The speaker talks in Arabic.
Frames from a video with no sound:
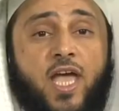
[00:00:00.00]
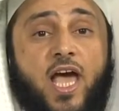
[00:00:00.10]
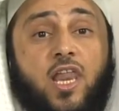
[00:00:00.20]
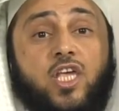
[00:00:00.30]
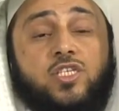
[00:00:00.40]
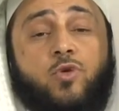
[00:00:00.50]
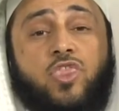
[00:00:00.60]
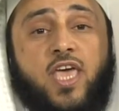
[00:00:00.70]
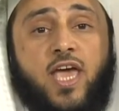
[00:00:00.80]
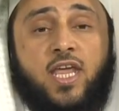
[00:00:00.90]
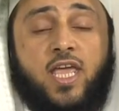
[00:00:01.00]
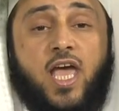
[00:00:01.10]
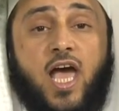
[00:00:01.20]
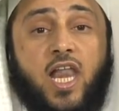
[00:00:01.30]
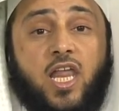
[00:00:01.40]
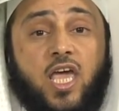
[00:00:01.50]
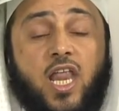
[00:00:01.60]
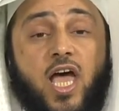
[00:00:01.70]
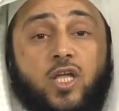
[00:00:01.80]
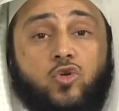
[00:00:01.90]
القسم الثاني
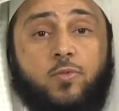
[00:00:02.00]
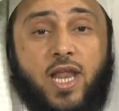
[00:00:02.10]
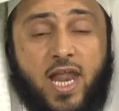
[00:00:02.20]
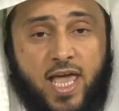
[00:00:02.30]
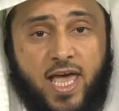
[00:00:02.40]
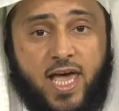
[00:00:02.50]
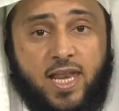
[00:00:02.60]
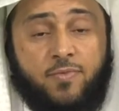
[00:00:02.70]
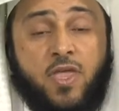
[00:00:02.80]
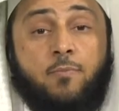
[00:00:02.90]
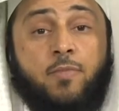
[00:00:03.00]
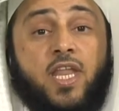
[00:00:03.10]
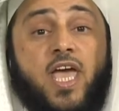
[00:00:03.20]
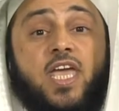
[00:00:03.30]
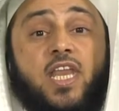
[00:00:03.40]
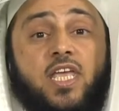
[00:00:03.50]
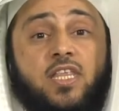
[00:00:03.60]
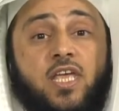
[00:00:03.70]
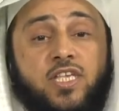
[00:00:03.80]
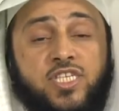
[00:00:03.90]
القراءة بالألحان من غير
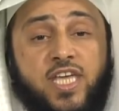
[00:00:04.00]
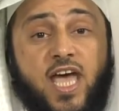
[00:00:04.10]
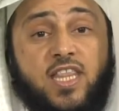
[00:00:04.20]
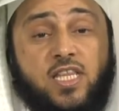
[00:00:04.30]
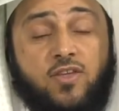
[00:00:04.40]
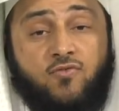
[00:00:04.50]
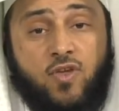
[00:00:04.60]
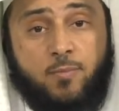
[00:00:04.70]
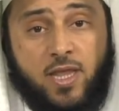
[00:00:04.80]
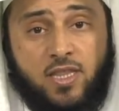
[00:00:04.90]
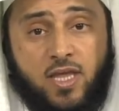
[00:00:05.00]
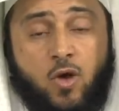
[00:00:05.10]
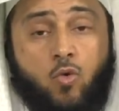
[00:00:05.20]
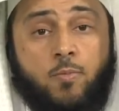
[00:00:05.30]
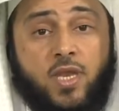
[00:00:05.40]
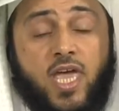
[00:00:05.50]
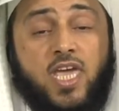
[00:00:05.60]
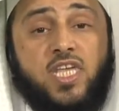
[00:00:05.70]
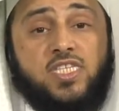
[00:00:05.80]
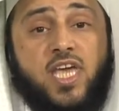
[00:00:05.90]
زيادة في مد ومن
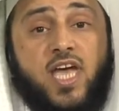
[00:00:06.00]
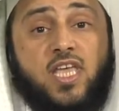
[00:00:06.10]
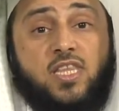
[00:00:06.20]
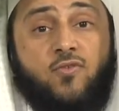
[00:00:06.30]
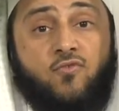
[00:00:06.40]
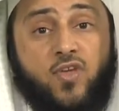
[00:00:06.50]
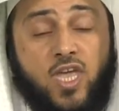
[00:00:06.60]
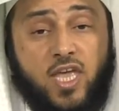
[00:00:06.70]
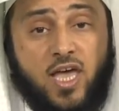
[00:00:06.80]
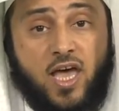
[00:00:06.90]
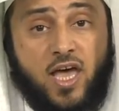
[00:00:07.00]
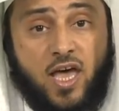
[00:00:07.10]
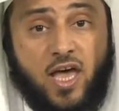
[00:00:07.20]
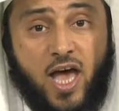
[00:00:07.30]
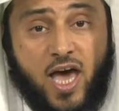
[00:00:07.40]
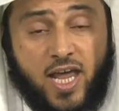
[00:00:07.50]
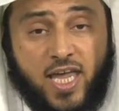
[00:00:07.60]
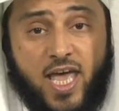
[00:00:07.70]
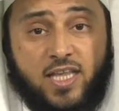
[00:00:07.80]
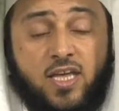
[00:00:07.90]
غير زيادة في آه،
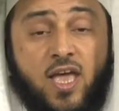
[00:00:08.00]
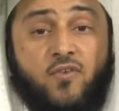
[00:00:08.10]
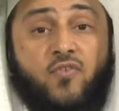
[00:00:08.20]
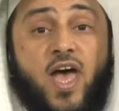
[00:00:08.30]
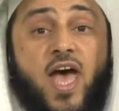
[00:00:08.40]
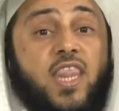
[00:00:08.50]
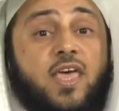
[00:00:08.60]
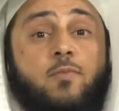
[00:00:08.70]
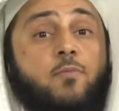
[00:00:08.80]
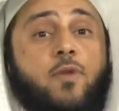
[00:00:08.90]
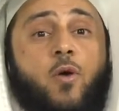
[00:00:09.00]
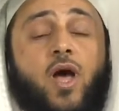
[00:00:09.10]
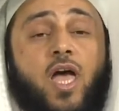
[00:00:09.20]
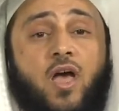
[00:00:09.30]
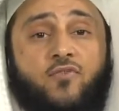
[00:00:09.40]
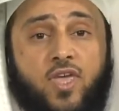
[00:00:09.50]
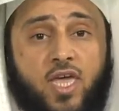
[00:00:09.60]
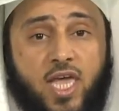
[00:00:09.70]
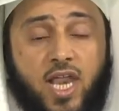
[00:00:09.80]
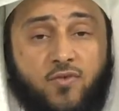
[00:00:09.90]
حركات فهذا مما وقع فيه
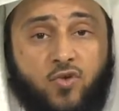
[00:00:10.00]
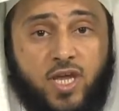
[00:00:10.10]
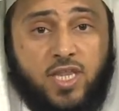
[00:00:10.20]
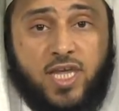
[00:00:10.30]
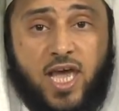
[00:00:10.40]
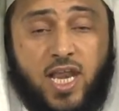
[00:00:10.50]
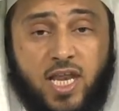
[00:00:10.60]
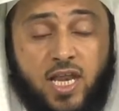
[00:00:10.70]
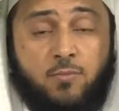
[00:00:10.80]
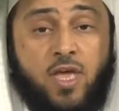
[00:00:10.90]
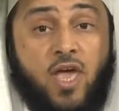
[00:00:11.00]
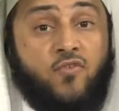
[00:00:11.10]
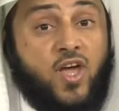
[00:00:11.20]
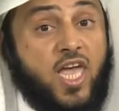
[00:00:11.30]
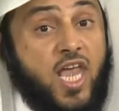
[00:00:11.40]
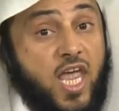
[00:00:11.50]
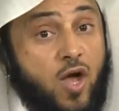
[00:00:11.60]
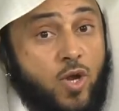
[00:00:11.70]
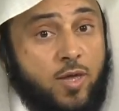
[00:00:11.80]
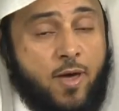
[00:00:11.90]
خلاف عند أهل العلم
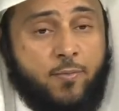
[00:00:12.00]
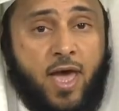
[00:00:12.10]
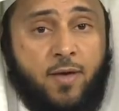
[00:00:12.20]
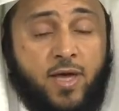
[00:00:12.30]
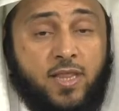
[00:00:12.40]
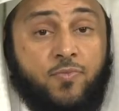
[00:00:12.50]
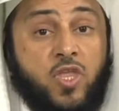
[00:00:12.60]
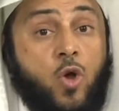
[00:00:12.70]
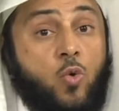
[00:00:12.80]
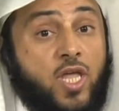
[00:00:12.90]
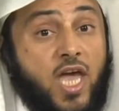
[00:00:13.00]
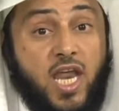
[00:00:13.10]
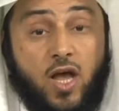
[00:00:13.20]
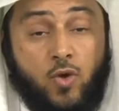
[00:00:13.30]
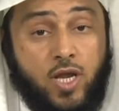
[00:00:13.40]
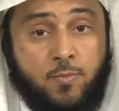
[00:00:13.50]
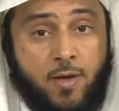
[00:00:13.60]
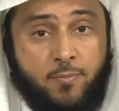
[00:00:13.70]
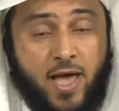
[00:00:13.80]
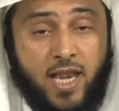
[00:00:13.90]
فكرهه الإمام أحمد وكرهه
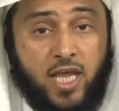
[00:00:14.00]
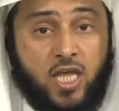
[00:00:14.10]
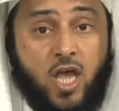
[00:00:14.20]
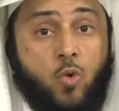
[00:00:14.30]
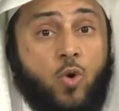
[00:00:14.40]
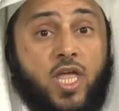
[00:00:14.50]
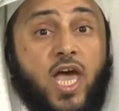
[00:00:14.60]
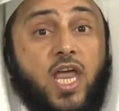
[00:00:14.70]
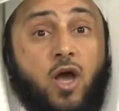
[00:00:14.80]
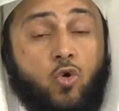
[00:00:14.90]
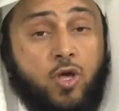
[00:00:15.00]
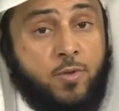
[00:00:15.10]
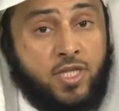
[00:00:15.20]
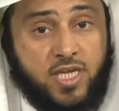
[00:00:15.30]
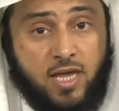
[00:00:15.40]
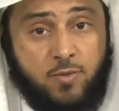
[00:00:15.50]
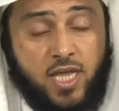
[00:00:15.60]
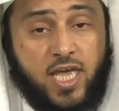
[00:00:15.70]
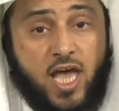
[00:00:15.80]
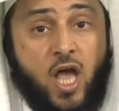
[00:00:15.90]
الإمام مالك وكرهه ابن
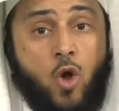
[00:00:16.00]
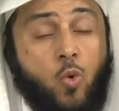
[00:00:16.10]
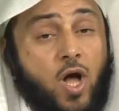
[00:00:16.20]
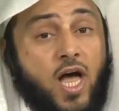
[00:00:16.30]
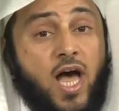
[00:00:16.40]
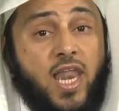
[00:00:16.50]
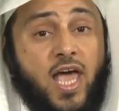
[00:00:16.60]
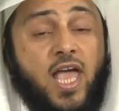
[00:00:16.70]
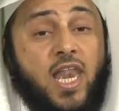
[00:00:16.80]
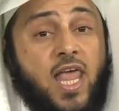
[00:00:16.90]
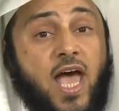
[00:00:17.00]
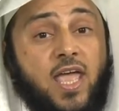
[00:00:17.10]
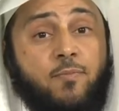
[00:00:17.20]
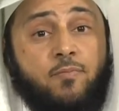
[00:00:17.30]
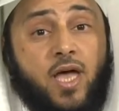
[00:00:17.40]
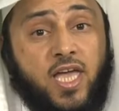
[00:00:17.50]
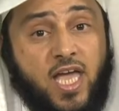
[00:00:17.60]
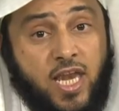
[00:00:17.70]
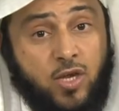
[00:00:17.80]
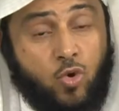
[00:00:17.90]
تيمية وقال لا ينبغي
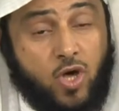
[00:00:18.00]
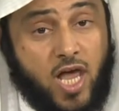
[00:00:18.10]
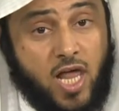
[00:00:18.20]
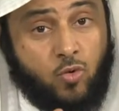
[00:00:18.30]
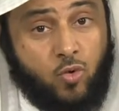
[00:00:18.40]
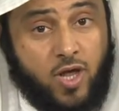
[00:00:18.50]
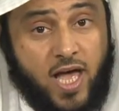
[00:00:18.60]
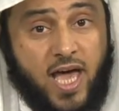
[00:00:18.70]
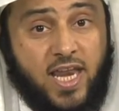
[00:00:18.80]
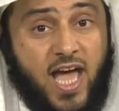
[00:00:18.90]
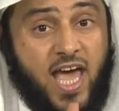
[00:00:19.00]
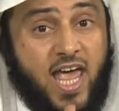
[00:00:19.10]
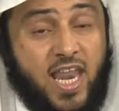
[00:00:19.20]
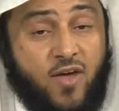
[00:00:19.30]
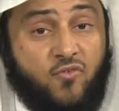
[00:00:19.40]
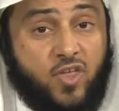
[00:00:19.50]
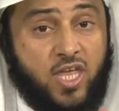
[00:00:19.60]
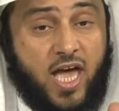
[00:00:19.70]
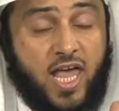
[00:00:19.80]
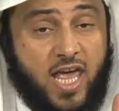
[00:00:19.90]
أن يقرأ القرآن على نفق
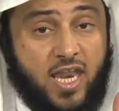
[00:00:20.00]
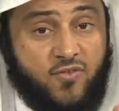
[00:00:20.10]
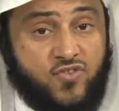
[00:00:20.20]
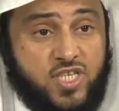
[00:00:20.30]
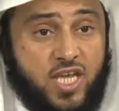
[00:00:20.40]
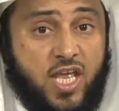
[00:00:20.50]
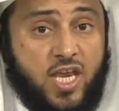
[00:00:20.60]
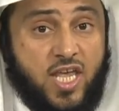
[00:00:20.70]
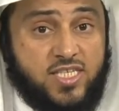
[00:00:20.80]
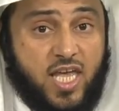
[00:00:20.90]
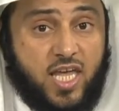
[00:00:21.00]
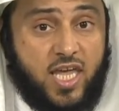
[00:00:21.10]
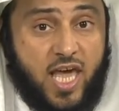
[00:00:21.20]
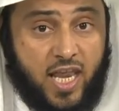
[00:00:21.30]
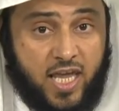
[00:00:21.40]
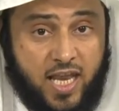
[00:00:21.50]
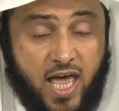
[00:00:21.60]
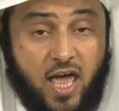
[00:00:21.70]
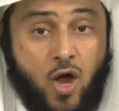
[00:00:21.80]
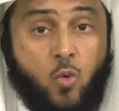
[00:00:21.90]
على نفس نسق
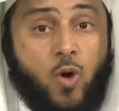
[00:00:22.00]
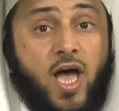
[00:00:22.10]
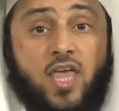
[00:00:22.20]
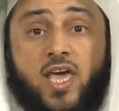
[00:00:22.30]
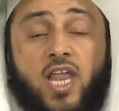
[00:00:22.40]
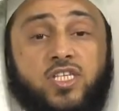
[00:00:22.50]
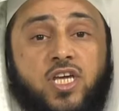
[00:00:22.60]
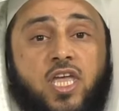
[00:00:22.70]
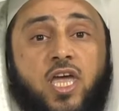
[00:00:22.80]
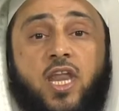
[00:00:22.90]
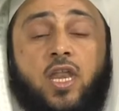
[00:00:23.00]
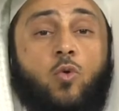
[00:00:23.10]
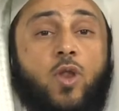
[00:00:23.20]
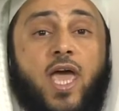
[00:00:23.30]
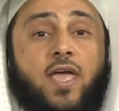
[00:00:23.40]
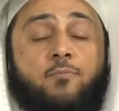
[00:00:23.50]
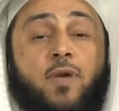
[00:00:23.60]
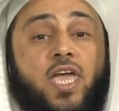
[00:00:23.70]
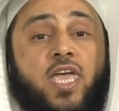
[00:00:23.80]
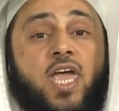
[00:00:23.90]
الغناء وهذا لا شك انه لا
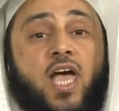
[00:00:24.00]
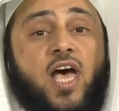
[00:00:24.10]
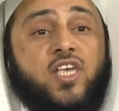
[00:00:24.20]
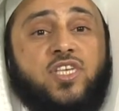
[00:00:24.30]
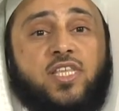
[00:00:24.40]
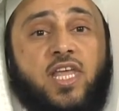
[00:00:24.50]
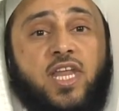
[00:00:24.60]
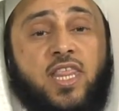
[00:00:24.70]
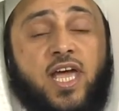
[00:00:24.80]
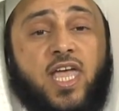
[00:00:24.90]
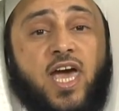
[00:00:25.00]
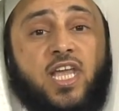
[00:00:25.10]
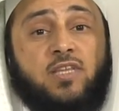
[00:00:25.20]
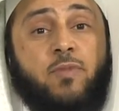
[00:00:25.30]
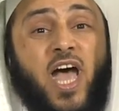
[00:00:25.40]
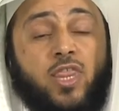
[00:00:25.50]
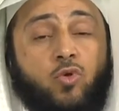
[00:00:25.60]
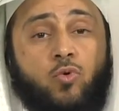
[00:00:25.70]
ينبغي خاصه اذا كانت بعض